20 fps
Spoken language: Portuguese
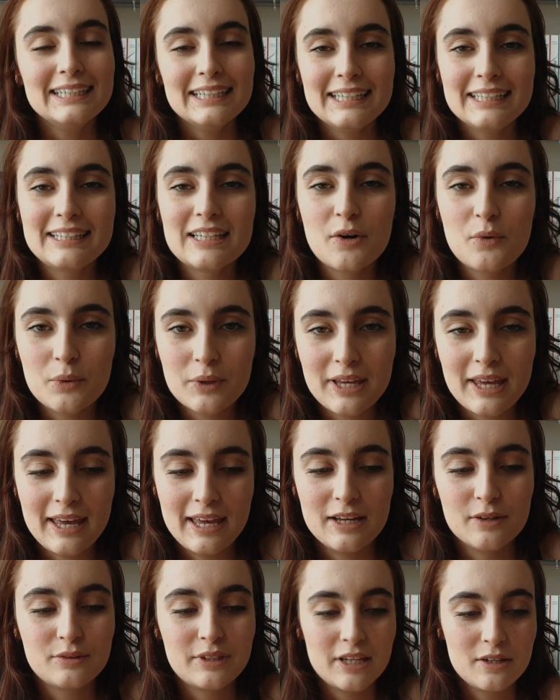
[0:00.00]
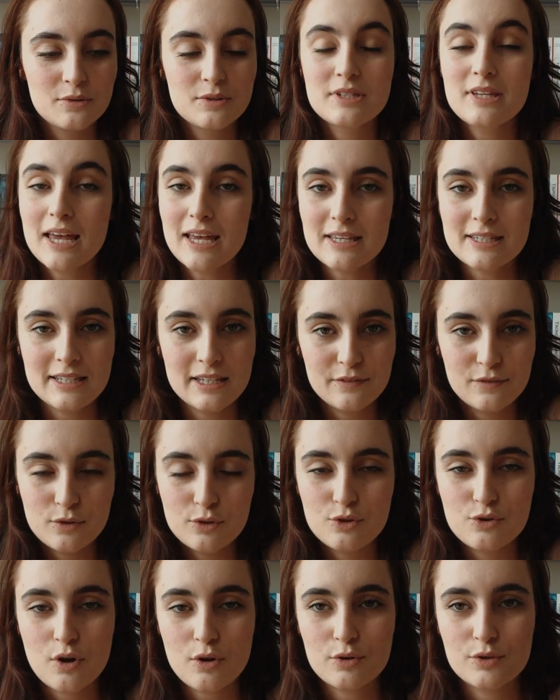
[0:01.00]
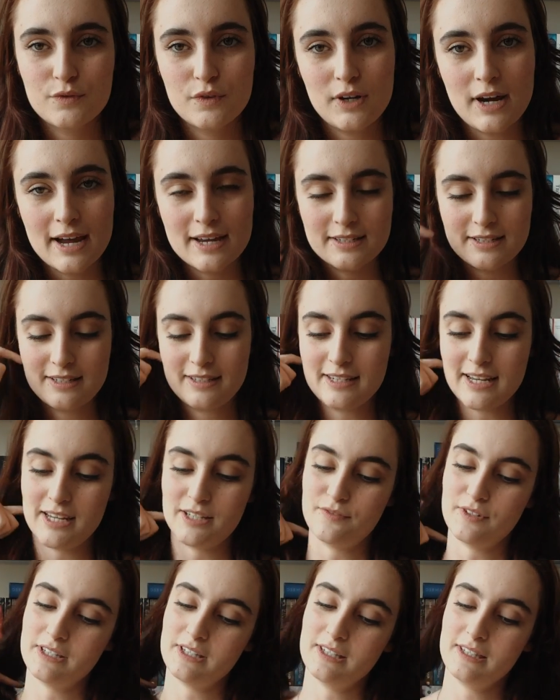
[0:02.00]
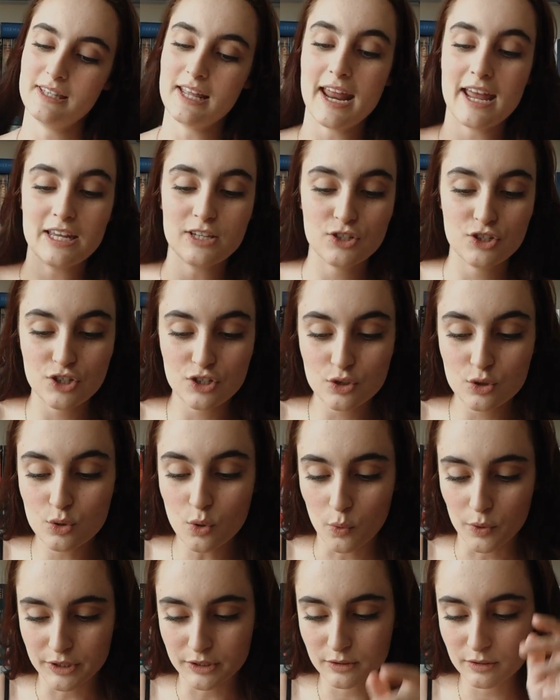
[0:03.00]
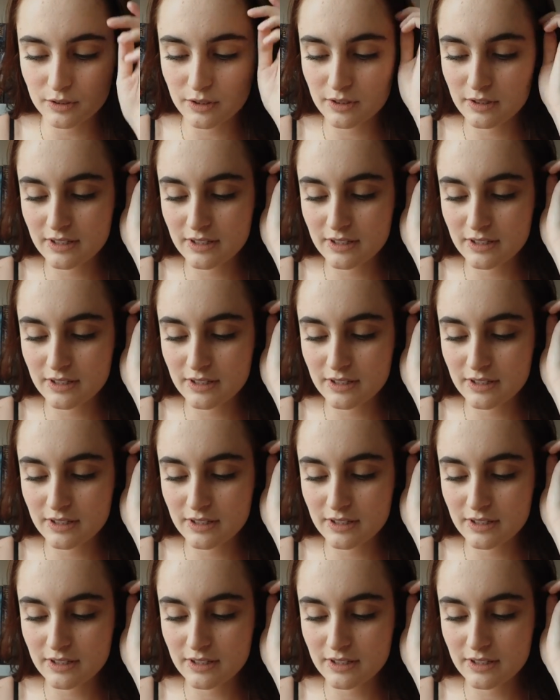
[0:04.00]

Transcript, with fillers: Então, o que? Eu tenho seis livros de jogos vorazes, 6 vezes 3, 18.